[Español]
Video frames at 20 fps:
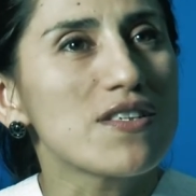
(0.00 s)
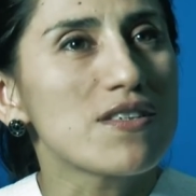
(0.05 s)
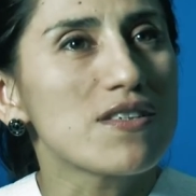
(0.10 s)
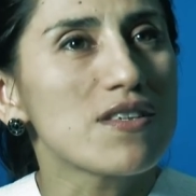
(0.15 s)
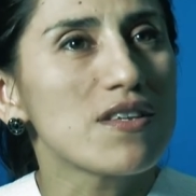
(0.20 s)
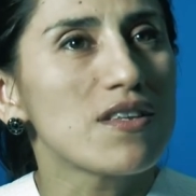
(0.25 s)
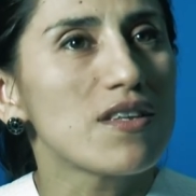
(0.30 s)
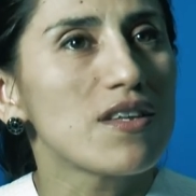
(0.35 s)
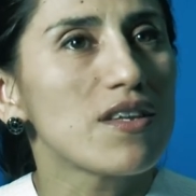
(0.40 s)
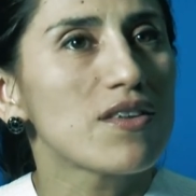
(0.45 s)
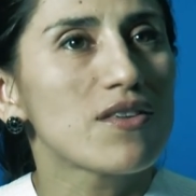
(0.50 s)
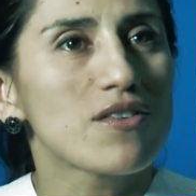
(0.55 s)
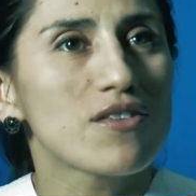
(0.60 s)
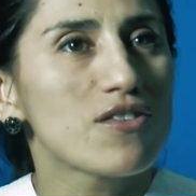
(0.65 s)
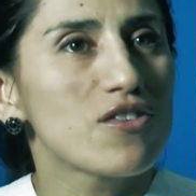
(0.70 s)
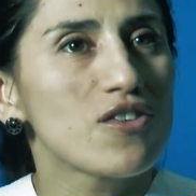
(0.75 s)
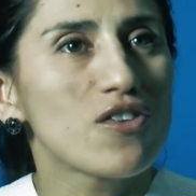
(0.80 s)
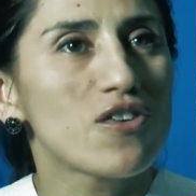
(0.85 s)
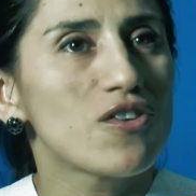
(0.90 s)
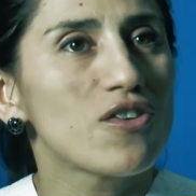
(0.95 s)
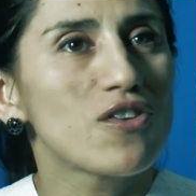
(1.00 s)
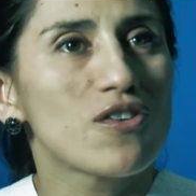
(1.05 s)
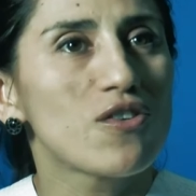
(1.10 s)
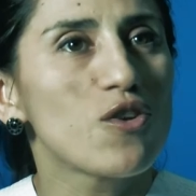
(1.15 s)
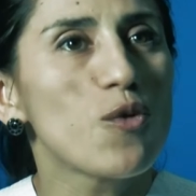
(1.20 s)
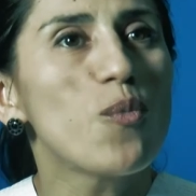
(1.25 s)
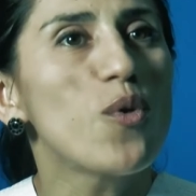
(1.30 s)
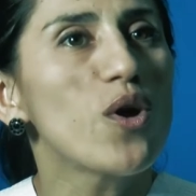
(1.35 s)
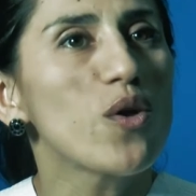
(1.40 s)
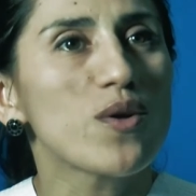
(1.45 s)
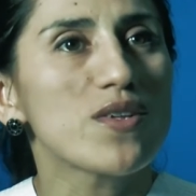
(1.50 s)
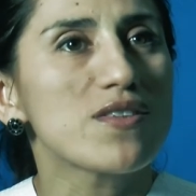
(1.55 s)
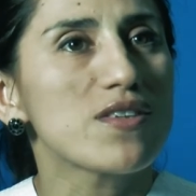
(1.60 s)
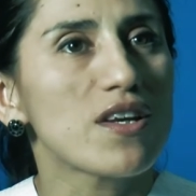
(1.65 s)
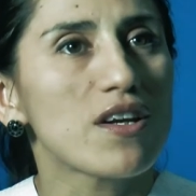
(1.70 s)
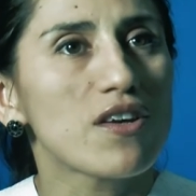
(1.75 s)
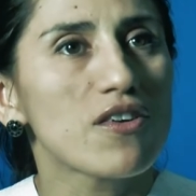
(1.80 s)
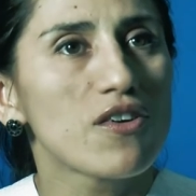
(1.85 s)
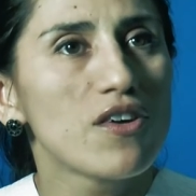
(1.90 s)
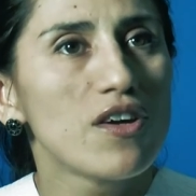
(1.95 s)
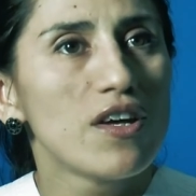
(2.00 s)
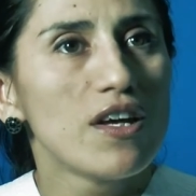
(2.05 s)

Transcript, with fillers: ese sentido. No, no, no puedo hacerlo.